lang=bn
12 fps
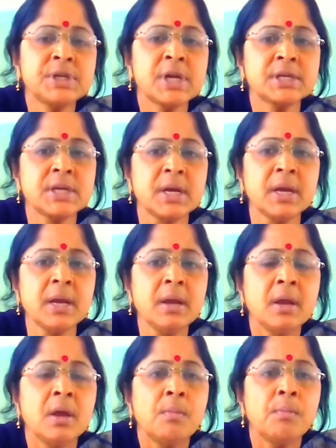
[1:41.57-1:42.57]
বিশ্বাসে
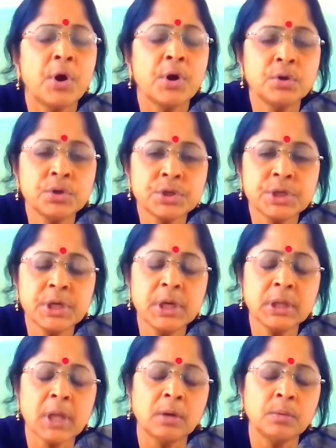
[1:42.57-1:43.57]
বৈরসী
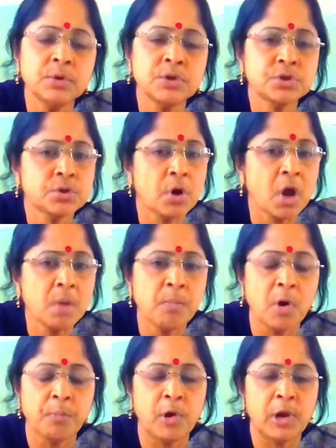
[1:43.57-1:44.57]
তালবস্বয়
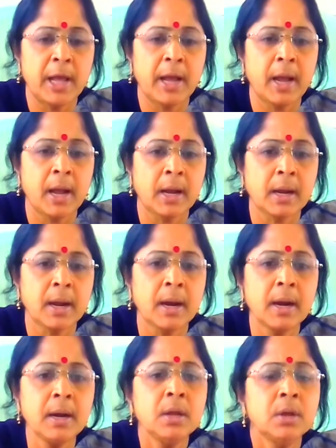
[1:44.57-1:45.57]
বফলা
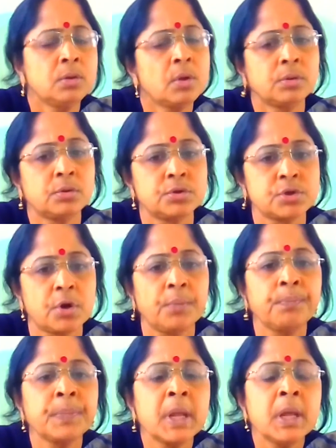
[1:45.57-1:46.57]
আকার দন্তস
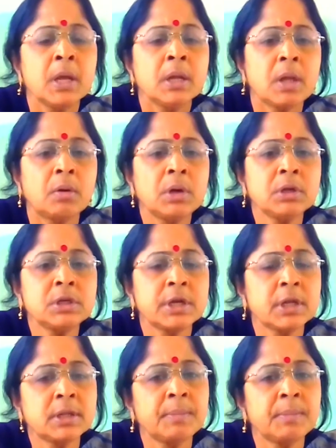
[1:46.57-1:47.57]
তাহলে
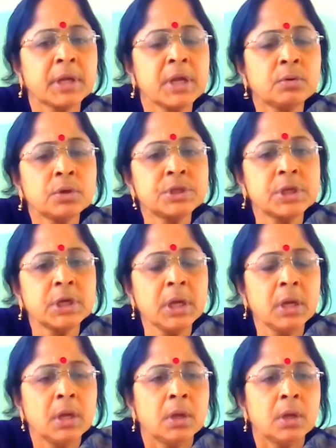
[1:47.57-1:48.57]
সেক্ষেত্রে আমরা কি করছি
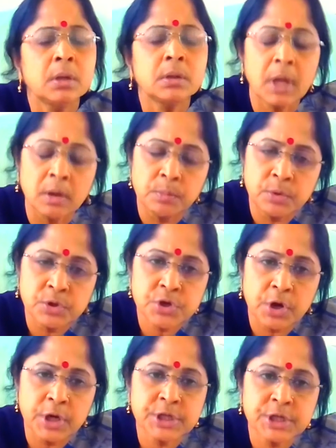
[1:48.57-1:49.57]

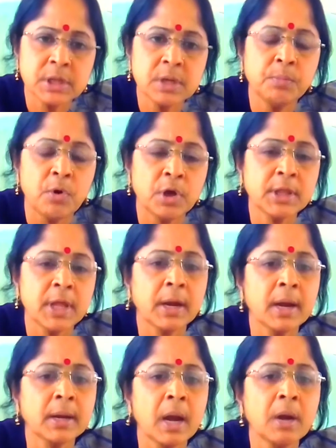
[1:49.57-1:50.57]
তালবস্বয়ের সাথে ব
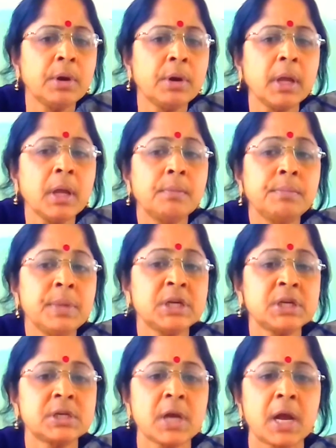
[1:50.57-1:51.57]
থাকার কারণে
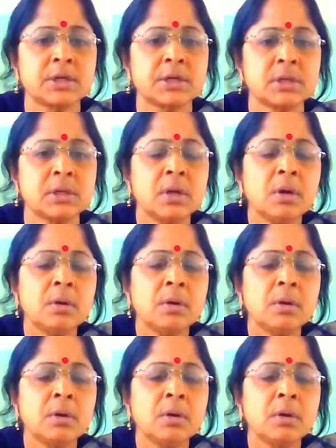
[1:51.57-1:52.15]
বিশ্বাস